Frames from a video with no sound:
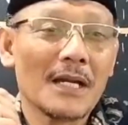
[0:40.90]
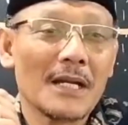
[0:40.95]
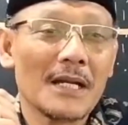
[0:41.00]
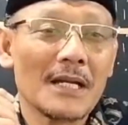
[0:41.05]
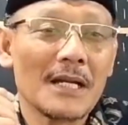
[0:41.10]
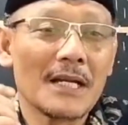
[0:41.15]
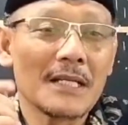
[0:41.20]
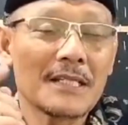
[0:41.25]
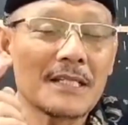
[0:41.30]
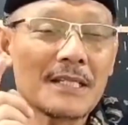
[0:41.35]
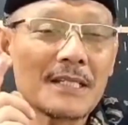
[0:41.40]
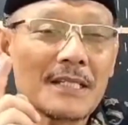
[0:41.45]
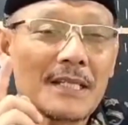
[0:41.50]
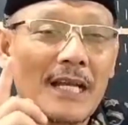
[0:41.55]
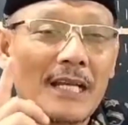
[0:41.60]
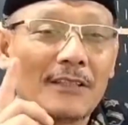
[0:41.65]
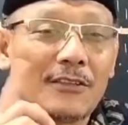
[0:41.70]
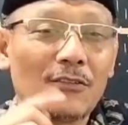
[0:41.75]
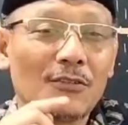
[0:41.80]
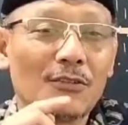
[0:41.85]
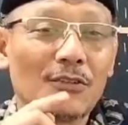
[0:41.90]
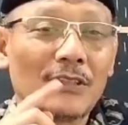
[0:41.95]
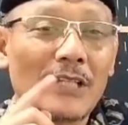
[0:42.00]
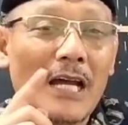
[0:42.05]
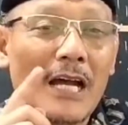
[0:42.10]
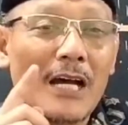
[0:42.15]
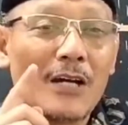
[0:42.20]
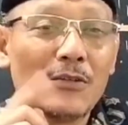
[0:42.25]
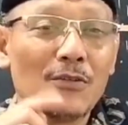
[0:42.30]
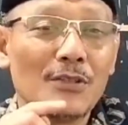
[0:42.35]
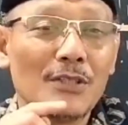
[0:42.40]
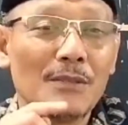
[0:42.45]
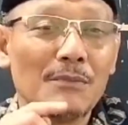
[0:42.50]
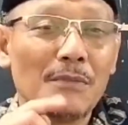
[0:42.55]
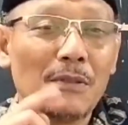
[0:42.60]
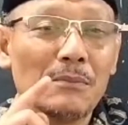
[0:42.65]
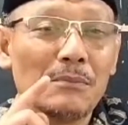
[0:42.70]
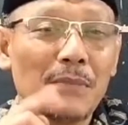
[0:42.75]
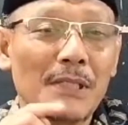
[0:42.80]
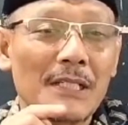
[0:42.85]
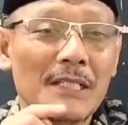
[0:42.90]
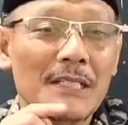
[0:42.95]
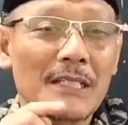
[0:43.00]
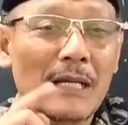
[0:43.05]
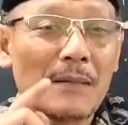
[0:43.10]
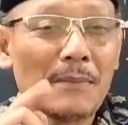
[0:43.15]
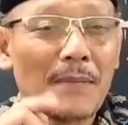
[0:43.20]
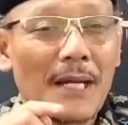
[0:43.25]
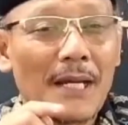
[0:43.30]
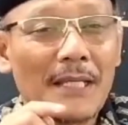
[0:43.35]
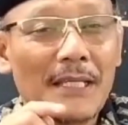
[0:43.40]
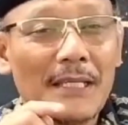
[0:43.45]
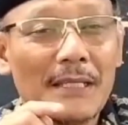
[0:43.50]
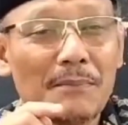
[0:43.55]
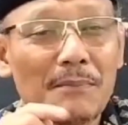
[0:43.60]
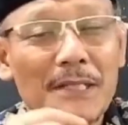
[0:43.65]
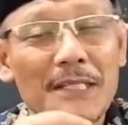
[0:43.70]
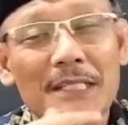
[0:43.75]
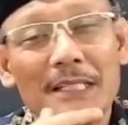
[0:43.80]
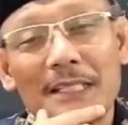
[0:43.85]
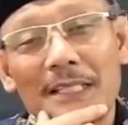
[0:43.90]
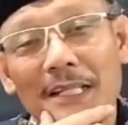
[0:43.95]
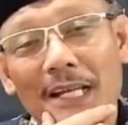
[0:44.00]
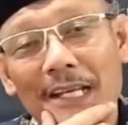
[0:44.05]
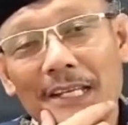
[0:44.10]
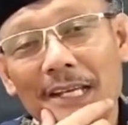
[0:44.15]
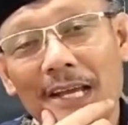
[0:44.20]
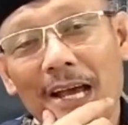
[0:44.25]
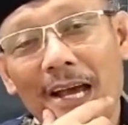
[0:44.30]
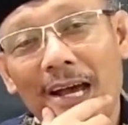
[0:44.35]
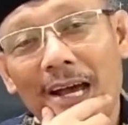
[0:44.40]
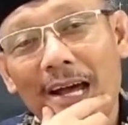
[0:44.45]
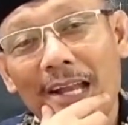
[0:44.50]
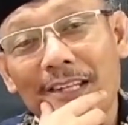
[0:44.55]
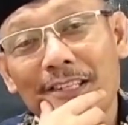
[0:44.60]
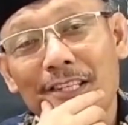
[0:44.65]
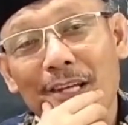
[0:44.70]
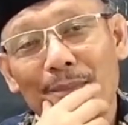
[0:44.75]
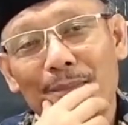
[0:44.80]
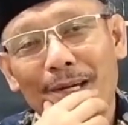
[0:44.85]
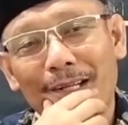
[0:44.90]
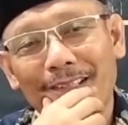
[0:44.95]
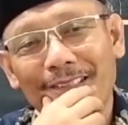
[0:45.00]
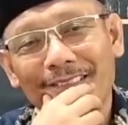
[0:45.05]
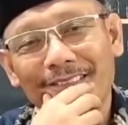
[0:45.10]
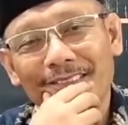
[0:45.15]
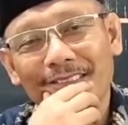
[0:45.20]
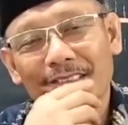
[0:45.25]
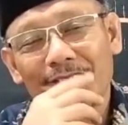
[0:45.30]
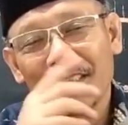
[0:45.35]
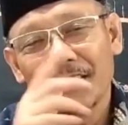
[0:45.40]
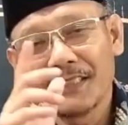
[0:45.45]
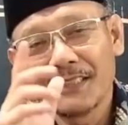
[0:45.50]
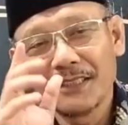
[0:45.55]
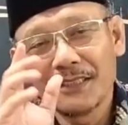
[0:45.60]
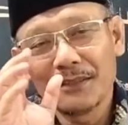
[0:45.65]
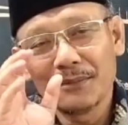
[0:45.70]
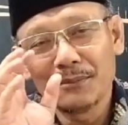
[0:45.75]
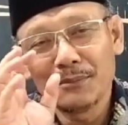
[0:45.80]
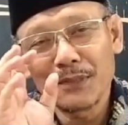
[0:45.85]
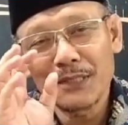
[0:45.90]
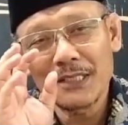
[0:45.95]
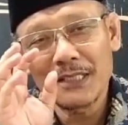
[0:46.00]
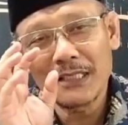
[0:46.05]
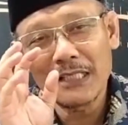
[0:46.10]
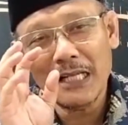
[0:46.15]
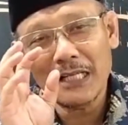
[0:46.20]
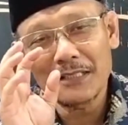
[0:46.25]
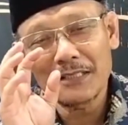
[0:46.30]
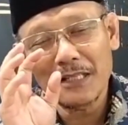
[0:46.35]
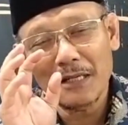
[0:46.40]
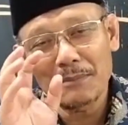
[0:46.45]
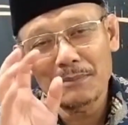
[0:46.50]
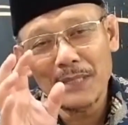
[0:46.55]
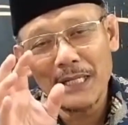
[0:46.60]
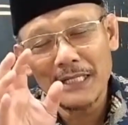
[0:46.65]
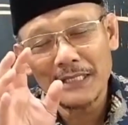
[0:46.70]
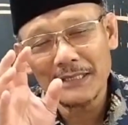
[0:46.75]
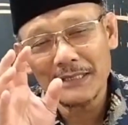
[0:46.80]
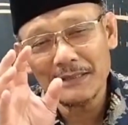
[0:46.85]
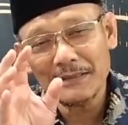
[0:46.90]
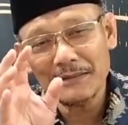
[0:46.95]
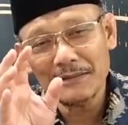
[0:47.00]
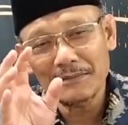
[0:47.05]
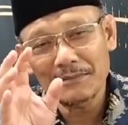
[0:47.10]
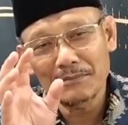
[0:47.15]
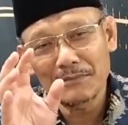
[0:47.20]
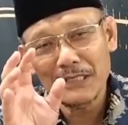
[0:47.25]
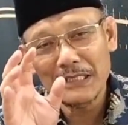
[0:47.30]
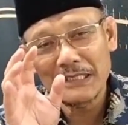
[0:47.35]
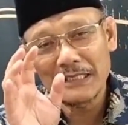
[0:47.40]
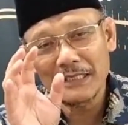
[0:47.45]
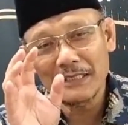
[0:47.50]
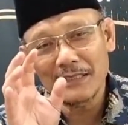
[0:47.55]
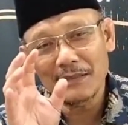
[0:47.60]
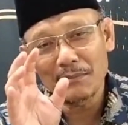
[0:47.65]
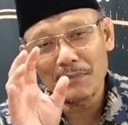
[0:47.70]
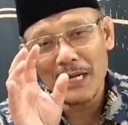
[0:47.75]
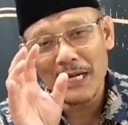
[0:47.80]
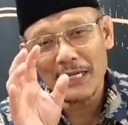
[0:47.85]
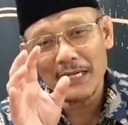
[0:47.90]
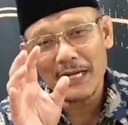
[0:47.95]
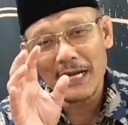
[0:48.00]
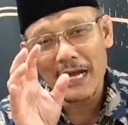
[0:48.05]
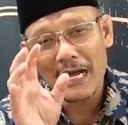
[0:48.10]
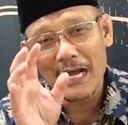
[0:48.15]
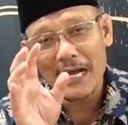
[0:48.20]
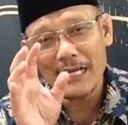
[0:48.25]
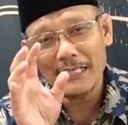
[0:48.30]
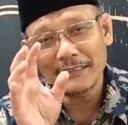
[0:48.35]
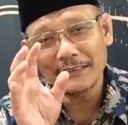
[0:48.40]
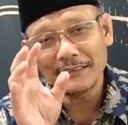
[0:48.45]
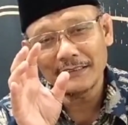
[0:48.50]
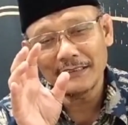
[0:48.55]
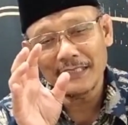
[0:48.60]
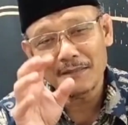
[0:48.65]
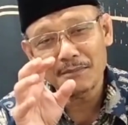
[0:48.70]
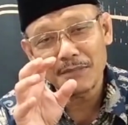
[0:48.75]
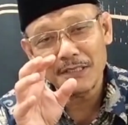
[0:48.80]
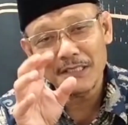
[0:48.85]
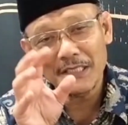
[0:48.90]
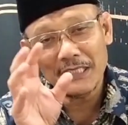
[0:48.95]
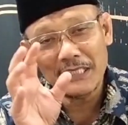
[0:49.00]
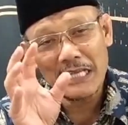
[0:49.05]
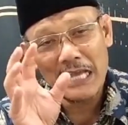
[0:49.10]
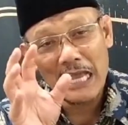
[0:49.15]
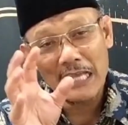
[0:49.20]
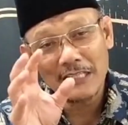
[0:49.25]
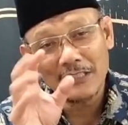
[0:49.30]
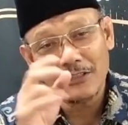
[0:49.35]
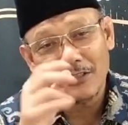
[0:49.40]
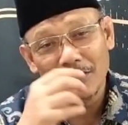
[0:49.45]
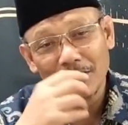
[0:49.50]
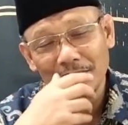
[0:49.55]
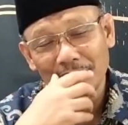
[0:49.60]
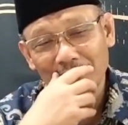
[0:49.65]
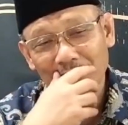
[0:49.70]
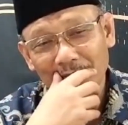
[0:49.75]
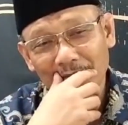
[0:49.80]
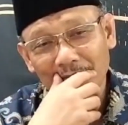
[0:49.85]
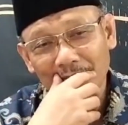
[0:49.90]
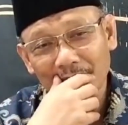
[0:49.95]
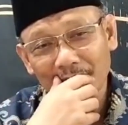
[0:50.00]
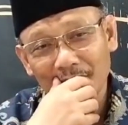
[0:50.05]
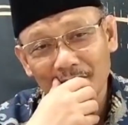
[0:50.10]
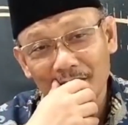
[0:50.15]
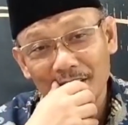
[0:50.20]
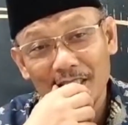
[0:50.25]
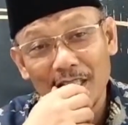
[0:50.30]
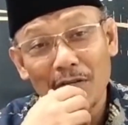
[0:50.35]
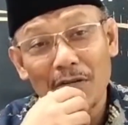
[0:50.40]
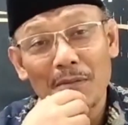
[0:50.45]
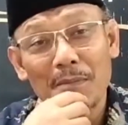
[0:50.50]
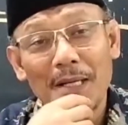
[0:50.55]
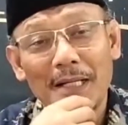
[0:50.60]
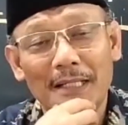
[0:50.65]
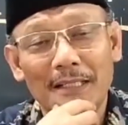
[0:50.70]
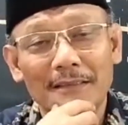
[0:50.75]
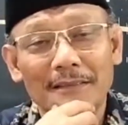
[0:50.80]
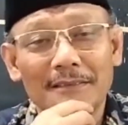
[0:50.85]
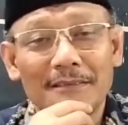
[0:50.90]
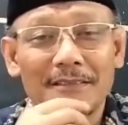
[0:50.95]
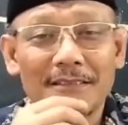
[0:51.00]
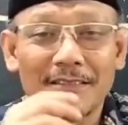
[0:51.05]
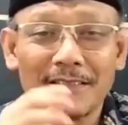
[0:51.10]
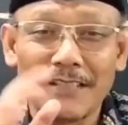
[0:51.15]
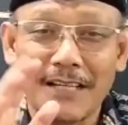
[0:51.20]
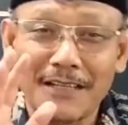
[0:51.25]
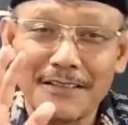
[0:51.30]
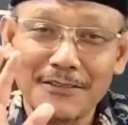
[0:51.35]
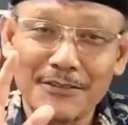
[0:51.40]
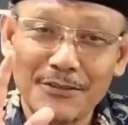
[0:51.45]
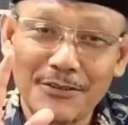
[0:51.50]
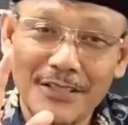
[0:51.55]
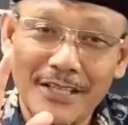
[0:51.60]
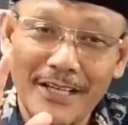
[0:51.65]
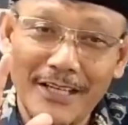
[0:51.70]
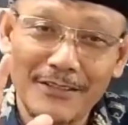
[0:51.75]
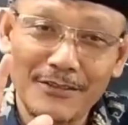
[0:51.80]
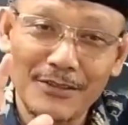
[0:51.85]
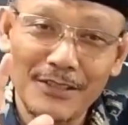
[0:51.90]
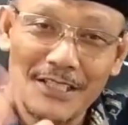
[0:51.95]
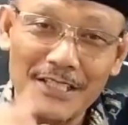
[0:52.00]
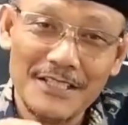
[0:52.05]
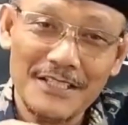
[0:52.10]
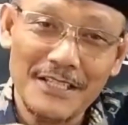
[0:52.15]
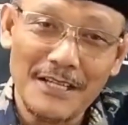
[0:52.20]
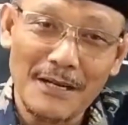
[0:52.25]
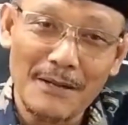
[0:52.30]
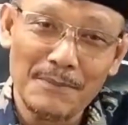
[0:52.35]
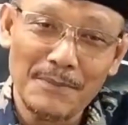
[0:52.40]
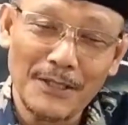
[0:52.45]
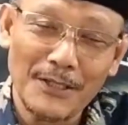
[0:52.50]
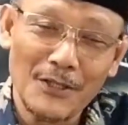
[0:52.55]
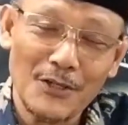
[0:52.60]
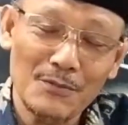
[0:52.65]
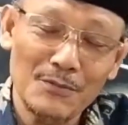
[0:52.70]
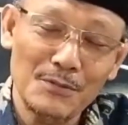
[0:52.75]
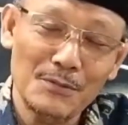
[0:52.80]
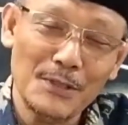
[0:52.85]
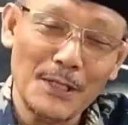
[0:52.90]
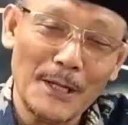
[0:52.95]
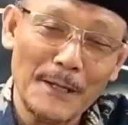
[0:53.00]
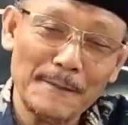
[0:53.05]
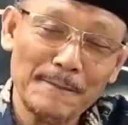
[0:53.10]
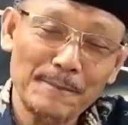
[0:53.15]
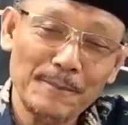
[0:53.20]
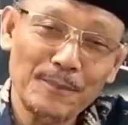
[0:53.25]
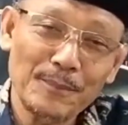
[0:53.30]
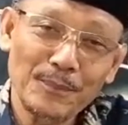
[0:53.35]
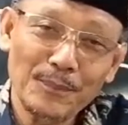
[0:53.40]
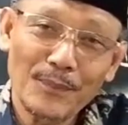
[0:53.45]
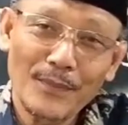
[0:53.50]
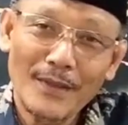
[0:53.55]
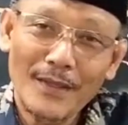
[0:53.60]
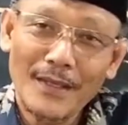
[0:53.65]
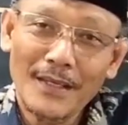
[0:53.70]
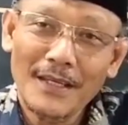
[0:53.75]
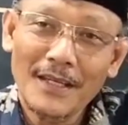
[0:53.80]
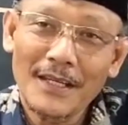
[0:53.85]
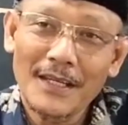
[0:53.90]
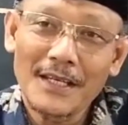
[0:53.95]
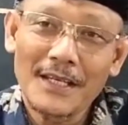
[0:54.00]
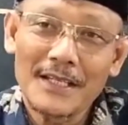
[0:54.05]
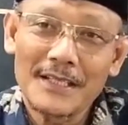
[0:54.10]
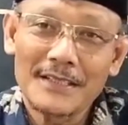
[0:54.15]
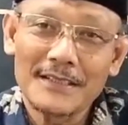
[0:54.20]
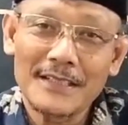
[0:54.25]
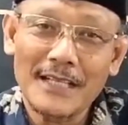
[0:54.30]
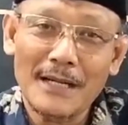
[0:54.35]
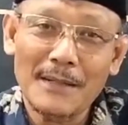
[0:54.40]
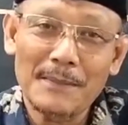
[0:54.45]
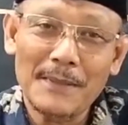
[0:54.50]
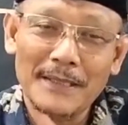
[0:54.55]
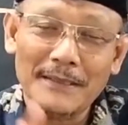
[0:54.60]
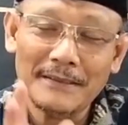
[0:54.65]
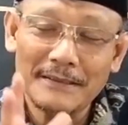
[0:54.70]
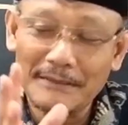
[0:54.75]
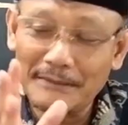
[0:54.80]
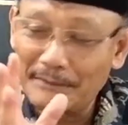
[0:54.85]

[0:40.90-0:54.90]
satu tahun membersamai Masjid Raya Al-Jabar. Masjid Al-Jabar, masjid kebanggaan dan menjadi ikon Jawa Barat dan juga Indonesia pada umumnya. Sahabat,